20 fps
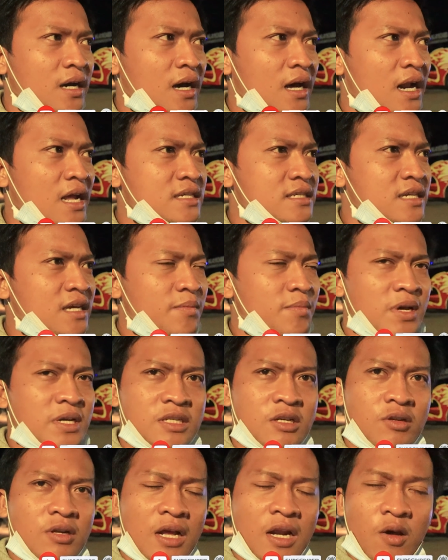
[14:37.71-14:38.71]
kelas yang
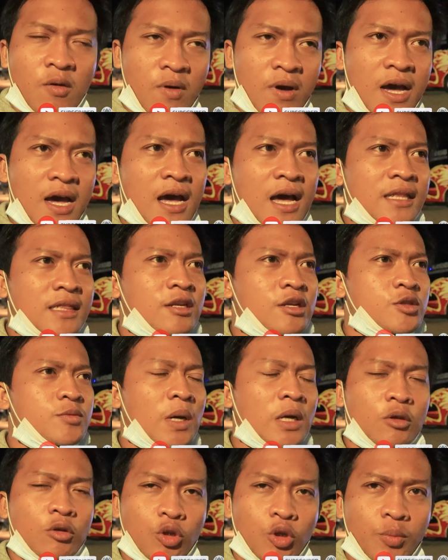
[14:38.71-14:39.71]
biasa udah lewat terus
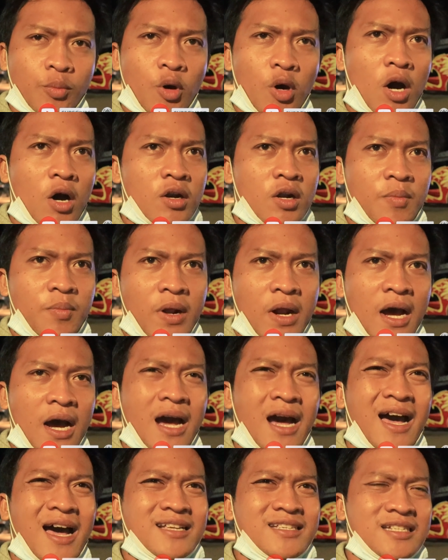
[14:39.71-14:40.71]
Batu Tumunga udah
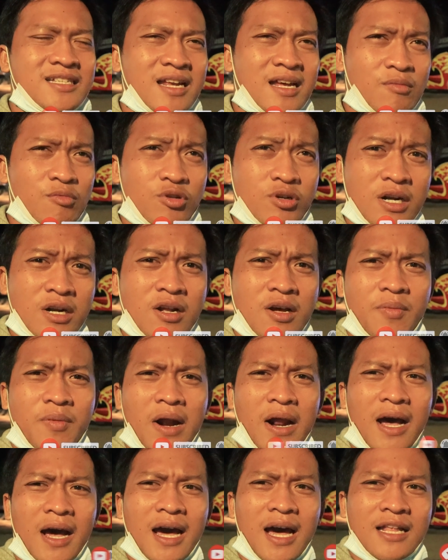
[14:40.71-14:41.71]
berangkat Sinar Muda udah
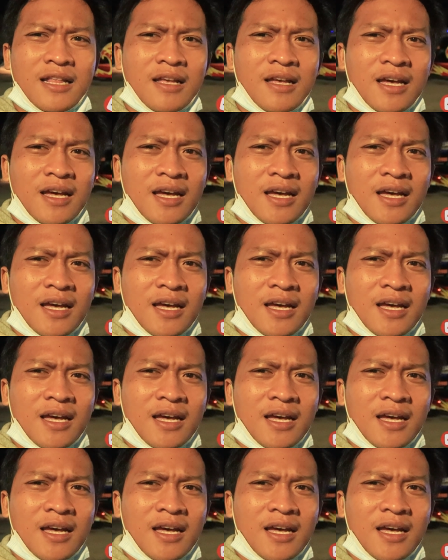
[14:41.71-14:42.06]
berangkat